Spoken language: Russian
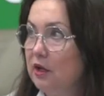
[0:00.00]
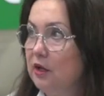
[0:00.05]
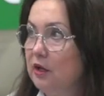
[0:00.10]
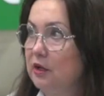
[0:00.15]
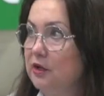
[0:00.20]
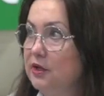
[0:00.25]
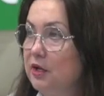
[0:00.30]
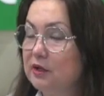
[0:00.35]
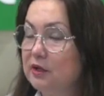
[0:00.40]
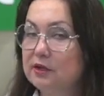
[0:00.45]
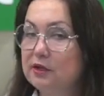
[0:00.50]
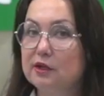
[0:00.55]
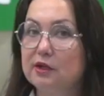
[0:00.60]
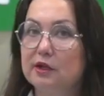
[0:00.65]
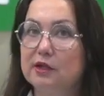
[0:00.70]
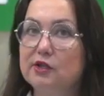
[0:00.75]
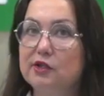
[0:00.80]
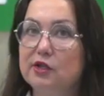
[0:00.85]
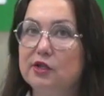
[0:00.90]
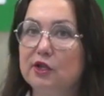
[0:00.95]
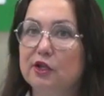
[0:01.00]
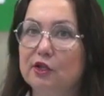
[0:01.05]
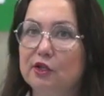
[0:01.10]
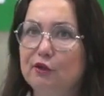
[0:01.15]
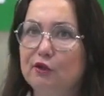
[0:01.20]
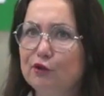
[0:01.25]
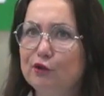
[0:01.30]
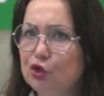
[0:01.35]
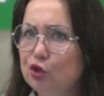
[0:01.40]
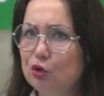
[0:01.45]
И некоторые родители говорят,
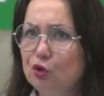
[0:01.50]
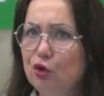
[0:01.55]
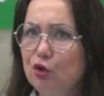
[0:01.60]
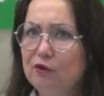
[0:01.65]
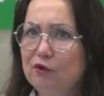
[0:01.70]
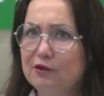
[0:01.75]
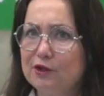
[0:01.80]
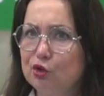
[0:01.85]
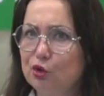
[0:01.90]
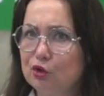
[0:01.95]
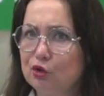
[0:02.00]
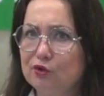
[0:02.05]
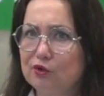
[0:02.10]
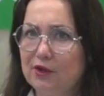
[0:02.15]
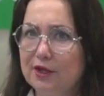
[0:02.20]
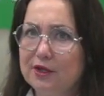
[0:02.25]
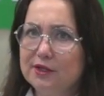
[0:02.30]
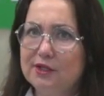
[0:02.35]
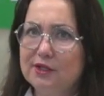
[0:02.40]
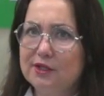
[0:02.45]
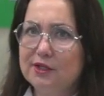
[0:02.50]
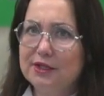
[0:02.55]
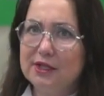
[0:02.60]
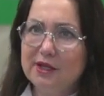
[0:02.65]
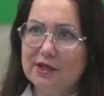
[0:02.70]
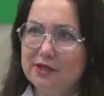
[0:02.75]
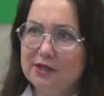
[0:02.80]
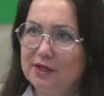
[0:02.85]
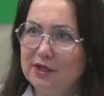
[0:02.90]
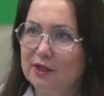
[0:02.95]
да вы что, у вас что, своих
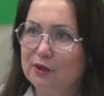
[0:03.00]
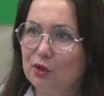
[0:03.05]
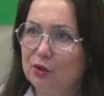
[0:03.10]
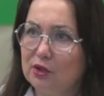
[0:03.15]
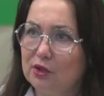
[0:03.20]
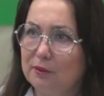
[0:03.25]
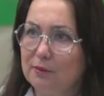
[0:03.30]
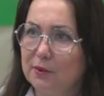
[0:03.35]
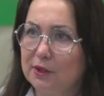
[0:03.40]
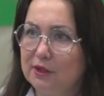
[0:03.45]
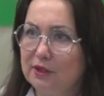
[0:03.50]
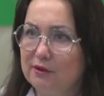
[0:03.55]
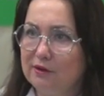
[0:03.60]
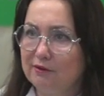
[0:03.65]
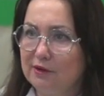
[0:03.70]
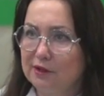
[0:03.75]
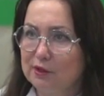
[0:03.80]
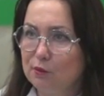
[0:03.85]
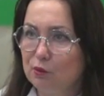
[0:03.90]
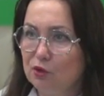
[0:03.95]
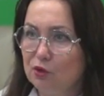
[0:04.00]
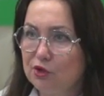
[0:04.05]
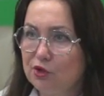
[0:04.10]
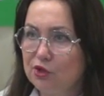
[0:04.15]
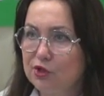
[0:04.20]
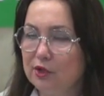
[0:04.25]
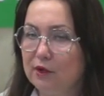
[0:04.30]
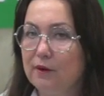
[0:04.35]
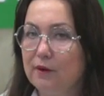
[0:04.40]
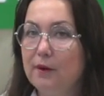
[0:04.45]
детей нету, там, это
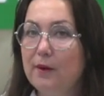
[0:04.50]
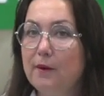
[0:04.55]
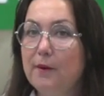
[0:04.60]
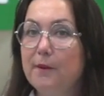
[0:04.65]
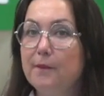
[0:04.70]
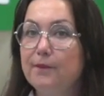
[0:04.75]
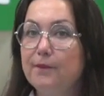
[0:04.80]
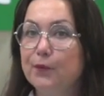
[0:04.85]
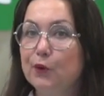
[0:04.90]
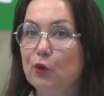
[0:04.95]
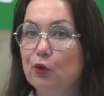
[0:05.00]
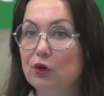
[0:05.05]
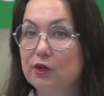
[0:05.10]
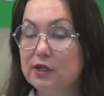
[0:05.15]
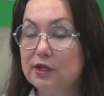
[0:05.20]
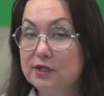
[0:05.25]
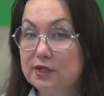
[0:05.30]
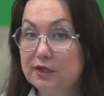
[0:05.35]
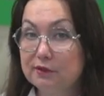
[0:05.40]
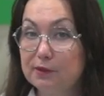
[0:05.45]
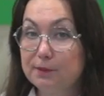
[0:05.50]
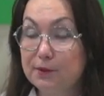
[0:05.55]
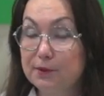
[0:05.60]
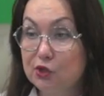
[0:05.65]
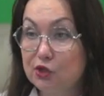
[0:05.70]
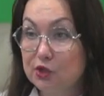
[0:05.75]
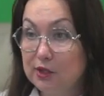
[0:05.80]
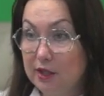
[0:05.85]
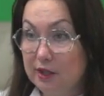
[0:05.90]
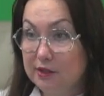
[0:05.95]
невозможно. Но если вы
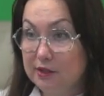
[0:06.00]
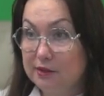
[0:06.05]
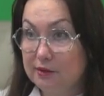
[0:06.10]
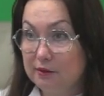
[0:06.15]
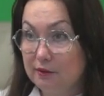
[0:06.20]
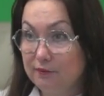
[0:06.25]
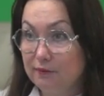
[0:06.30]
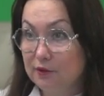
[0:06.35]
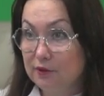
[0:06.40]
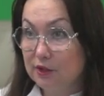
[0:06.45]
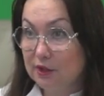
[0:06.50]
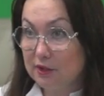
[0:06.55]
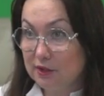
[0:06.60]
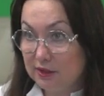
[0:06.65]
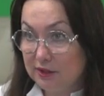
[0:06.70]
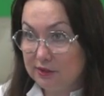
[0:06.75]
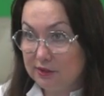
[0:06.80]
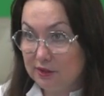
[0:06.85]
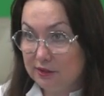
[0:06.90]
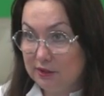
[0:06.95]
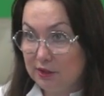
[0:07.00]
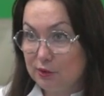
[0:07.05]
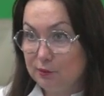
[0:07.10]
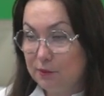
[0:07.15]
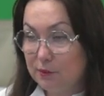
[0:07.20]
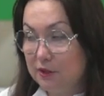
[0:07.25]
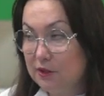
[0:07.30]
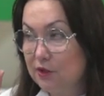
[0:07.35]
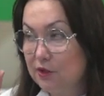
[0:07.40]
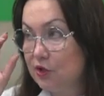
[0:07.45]
почитаете в интернете, даже
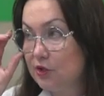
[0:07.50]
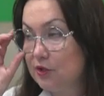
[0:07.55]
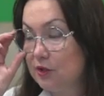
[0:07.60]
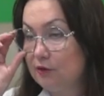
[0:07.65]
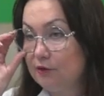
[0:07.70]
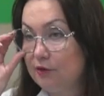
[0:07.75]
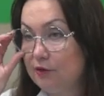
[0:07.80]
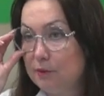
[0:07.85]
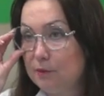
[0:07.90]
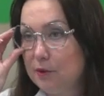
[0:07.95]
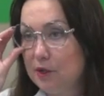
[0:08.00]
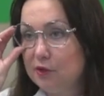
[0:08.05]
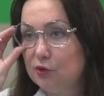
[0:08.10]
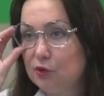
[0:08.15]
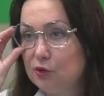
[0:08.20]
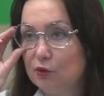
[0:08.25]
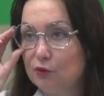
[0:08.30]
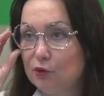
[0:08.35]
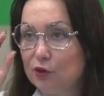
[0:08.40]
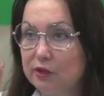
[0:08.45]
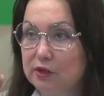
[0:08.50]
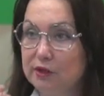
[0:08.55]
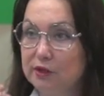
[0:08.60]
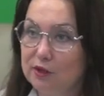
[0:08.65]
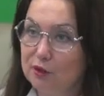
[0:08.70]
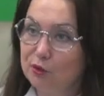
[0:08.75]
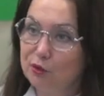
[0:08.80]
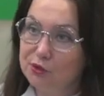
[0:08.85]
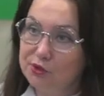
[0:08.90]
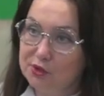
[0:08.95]
поищите информацию, вот
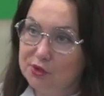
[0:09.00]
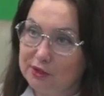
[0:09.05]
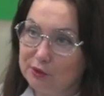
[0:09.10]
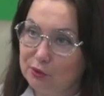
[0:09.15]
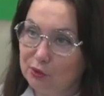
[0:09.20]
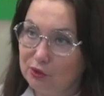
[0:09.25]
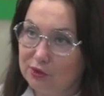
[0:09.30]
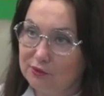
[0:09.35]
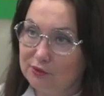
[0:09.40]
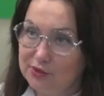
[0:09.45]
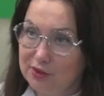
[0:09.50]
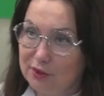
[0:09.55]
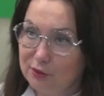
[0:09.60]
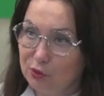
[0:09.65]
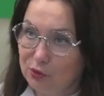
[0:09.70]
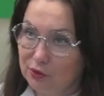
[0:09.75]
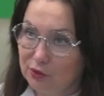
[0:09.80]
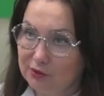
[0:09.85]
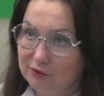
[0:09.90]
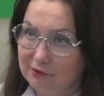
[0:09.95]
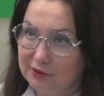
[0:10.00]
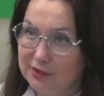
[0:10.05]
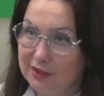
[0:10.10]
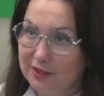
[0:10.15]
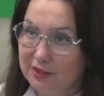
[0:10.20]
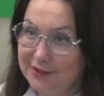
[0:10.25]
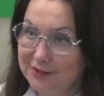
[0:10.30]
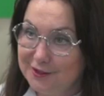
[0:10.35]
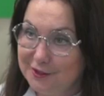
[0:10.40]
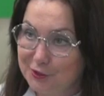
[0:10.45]
эти люди, которые в Силиконовой
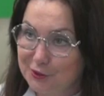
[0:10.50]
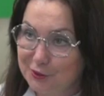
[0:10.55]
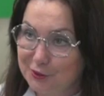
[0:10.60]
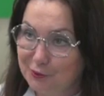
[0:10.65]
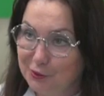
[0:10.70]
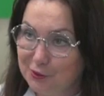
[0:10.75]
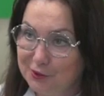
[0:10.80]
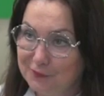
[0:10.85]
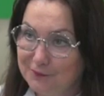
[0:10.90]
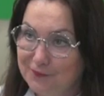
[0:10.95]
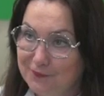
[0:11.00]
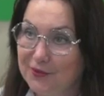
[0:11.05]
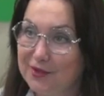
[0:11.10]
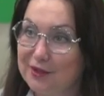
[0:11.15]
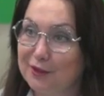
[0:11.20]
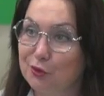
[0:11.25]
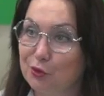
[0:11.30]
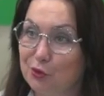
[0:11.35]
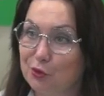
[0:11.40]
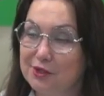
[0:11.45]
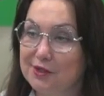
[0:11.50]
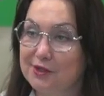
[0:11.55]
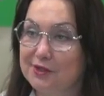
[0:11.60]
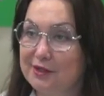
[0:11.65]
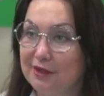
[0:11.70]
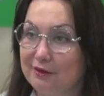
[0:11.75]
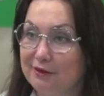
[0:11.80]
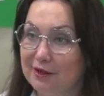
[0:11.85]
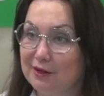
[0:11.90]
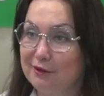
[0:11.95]
долине живут, которые
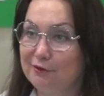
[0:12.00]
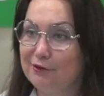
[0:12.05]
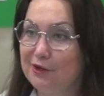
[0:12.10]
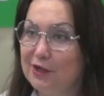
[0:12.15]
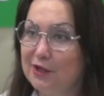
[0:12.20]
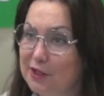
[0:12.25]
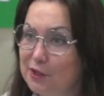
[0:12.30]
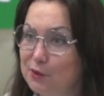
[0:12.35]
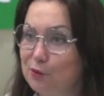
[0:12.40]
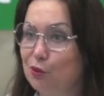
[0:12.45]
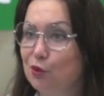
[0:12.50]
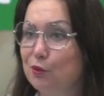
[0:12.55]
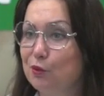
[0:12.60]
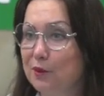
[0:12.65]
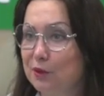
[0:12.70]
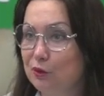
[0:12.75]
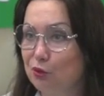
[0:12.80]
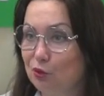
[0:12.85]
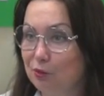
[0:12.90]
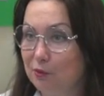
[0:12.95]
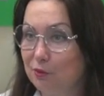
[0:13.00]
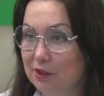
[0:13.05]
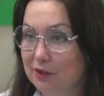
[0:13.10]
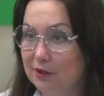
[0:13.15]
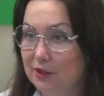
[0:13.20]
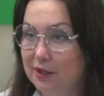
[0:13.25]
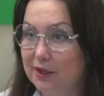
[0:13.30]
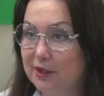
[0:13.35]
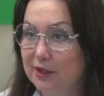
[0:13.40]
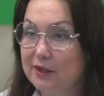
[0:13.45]
создавали Facebook, придумали
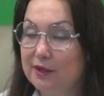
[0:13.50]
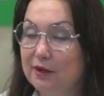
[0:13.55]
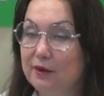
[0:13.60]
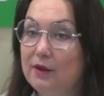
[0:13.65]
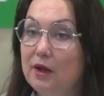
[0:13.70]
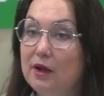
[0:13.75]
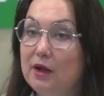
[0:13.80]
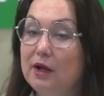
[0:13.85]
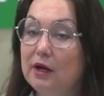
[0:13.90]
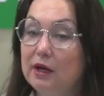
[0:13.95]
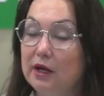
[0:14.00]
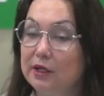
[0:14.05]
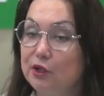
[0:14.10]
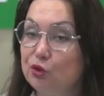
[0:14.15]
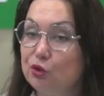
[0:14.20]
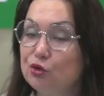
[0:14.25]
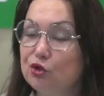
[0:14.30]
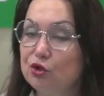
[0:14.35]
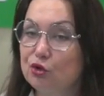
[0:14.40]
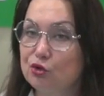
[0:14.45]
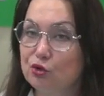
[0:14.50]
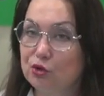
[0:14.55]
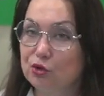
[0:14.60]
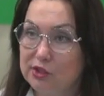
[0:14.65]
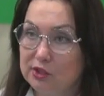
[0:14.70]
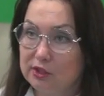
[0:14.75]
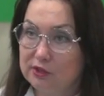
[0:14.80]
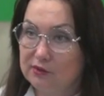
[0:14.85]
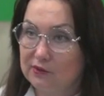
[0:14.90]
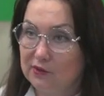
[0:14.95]
лайки, они очень
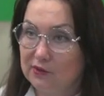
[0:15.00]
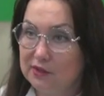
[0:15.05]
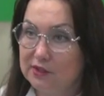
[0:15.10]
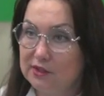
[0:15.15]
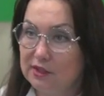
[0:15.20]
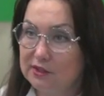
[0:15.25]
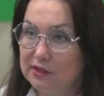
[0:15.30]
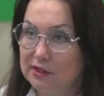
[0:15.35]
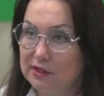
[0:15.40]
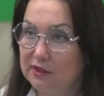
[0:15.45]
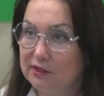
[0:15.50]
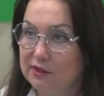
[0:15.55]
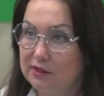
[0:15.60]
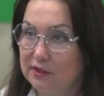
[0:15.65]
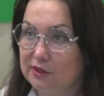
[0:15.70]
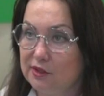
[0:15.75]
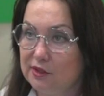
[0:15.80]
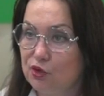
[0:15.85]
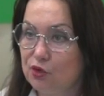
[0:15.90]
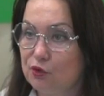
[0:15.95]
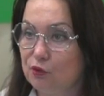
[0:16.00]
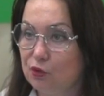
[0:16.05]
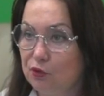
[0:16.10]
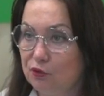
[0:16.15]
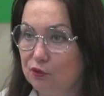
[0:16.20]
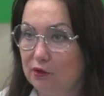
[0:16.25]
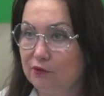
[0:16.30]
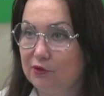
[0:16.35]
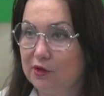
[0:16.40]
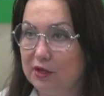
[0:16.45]
жестко своих детей ограничивают
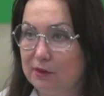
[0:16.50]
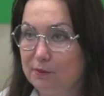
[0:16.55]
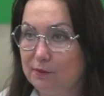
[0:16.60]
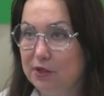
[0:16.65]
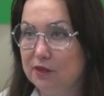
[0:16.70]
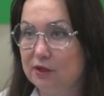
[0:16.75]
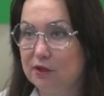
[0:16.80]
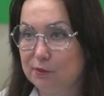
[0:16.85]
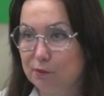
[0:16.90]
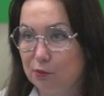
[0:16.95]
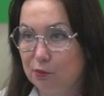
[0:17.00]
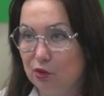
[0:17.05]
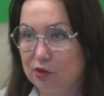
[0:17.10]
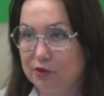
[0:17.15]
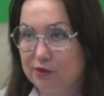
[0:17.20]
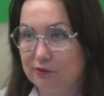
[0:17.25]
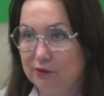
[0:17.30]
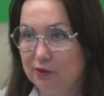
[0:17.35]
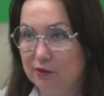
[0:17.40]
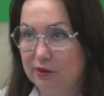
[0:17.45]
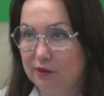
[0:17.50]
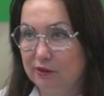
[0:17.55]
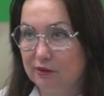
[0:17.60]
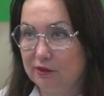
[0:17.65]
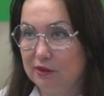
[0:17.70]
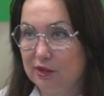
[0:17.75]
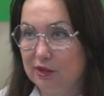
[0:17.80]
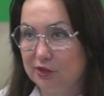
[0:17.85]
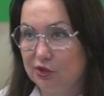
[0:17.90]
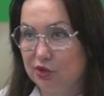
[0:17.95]
во времени использования
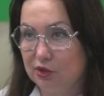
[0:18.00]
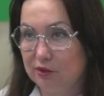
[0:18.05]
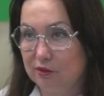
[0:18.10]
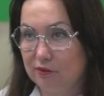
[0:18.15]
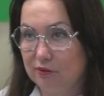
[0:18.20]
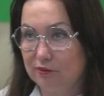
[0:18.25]
гаджетов.